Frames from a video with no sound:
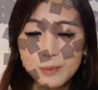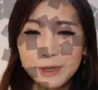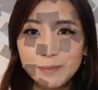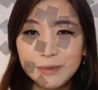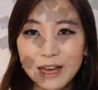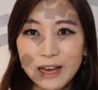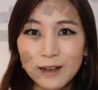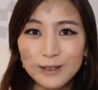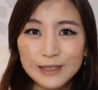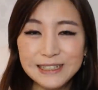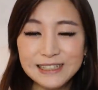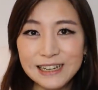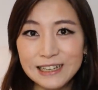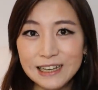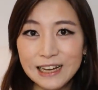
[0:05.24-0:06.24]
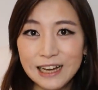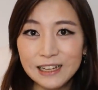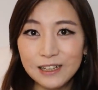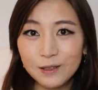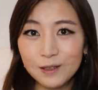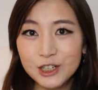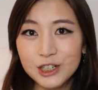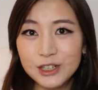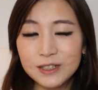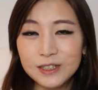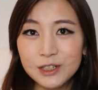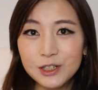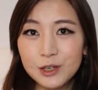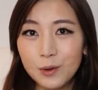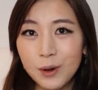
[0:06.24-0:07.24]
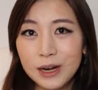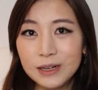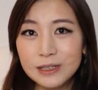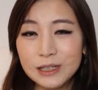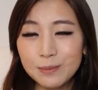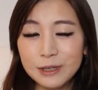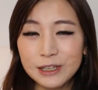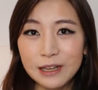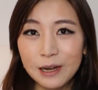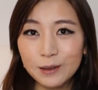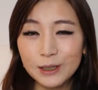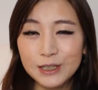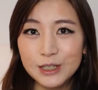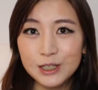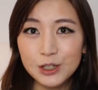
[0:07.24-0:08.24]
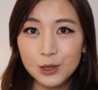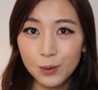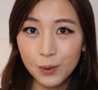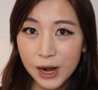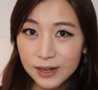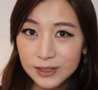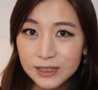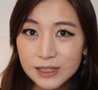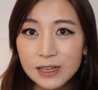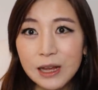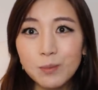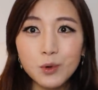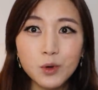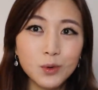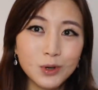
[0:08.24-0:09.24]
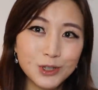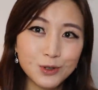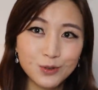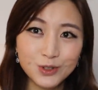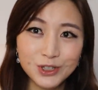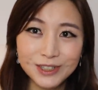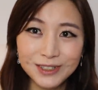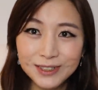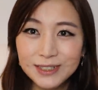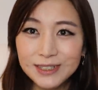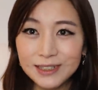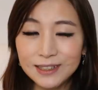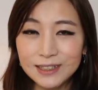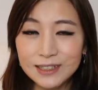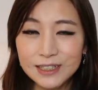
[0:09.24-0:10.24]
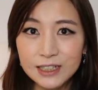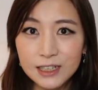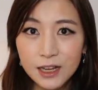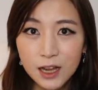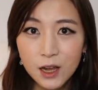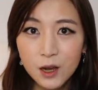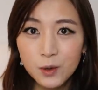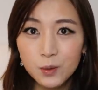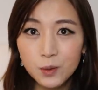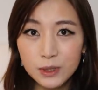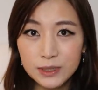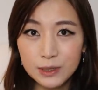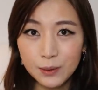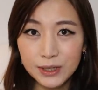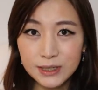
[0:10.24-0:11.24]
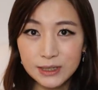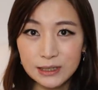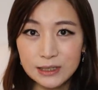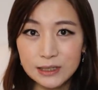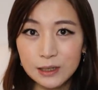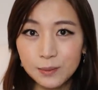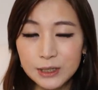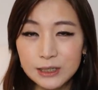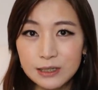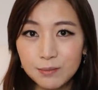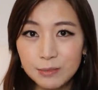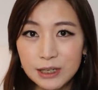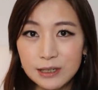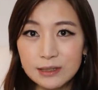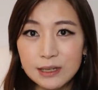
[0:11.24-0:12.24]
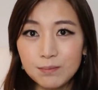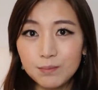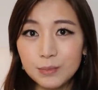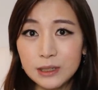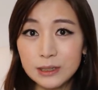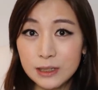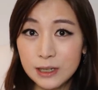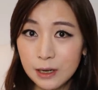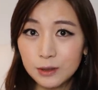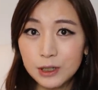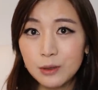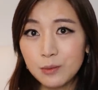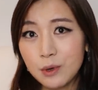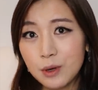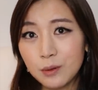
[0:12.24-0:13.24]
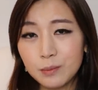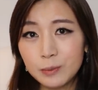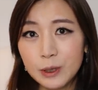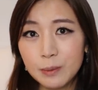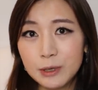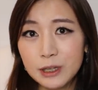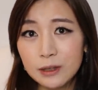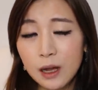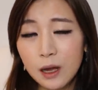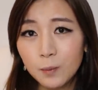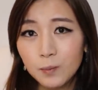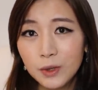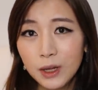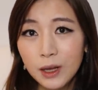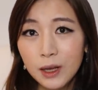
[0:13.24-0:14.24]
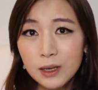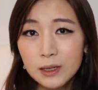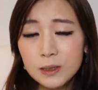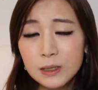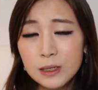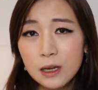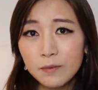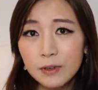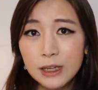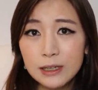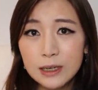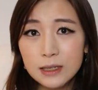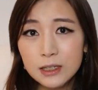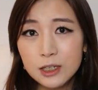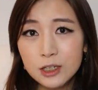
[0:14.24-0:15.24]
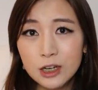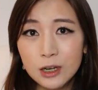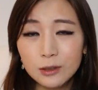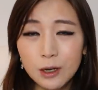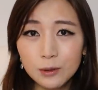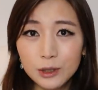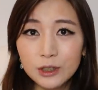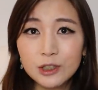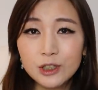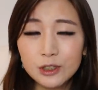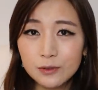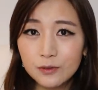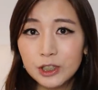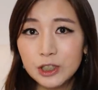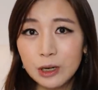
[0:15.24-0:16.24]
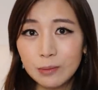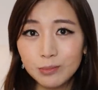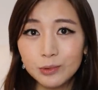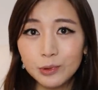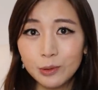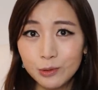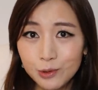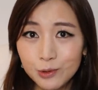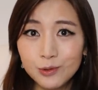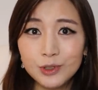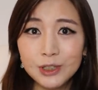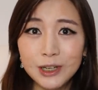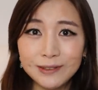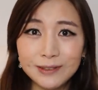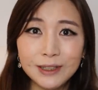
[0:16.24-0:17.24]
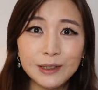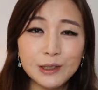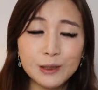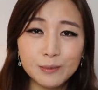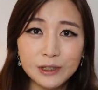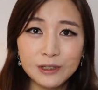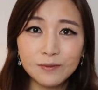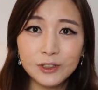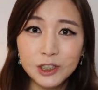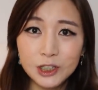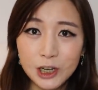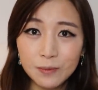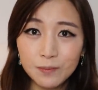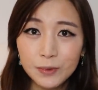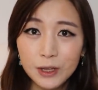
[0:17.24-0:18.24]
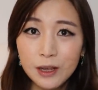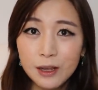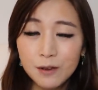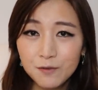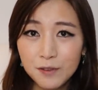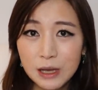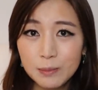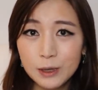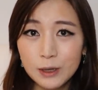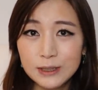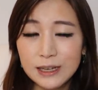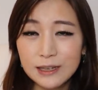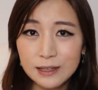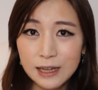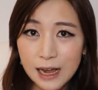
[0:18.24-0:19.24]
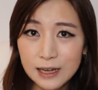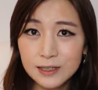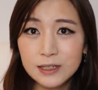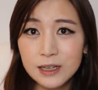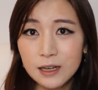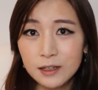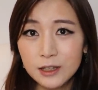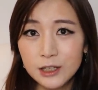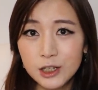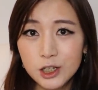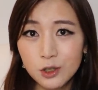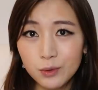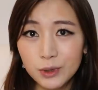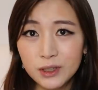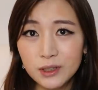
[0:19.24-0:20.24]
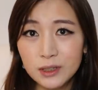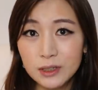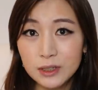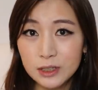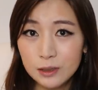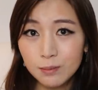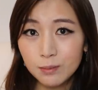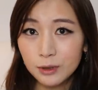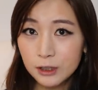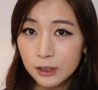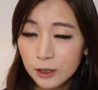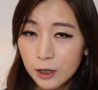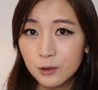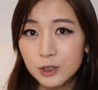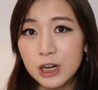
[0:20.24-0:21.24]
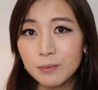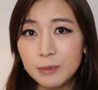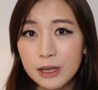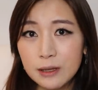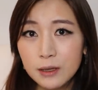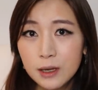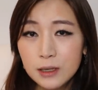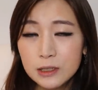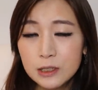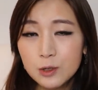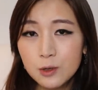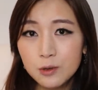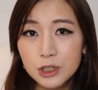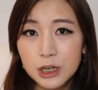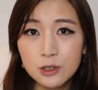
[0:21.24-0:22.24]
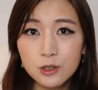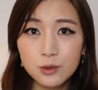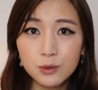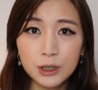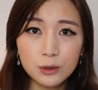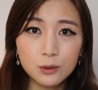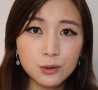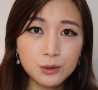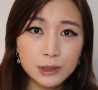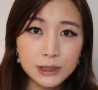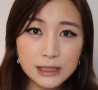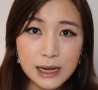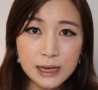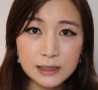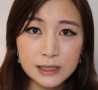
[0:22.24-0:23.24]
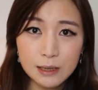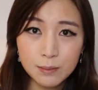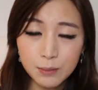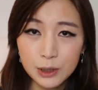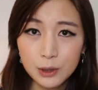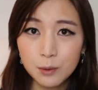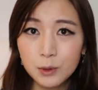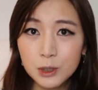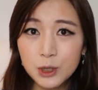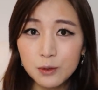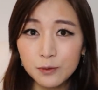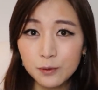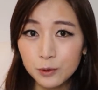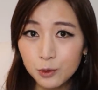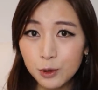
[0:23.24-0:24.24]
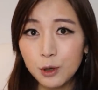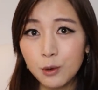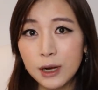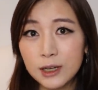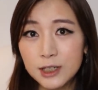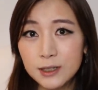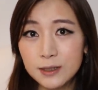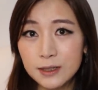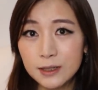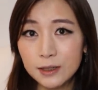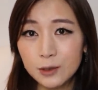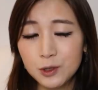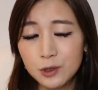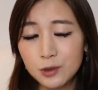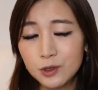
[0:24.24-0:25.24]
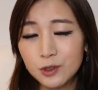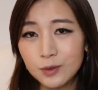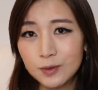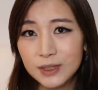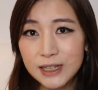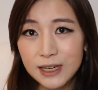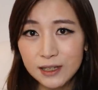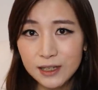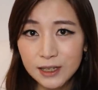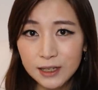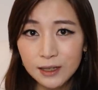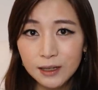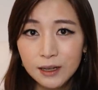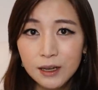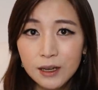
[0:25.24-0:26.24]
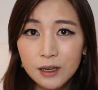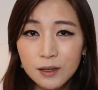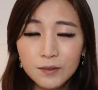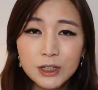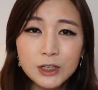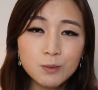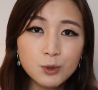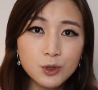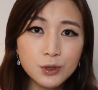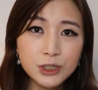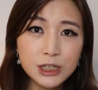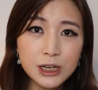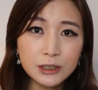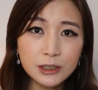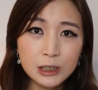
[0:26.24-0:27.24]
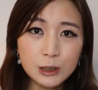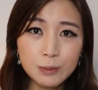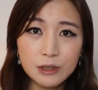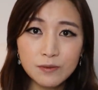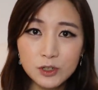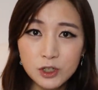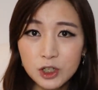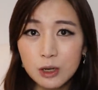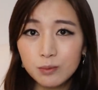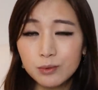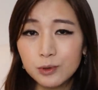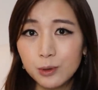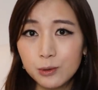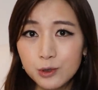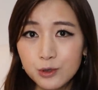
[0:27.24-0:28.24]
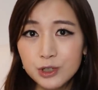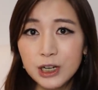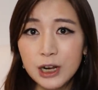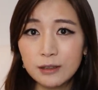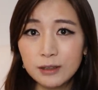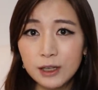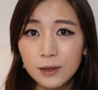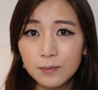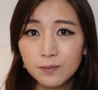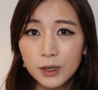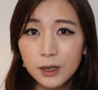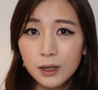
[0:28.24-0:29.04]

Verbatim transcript: 朋友们好，现在您看到的是今日华尔街频道的今日华尔街栏目，我是主持人 Lizzie 李琦。如果喜欢，请记得为节目点赞，并且要订阅我们的频道。今天要为大家介绍到的是非常不同寻常的一篇文章，发表在大西洋理事会以及 Political 上面，其中阐述了对于下届美国政府对华政策的种种建议。为什么说这样的一篇文章不同寻常呢？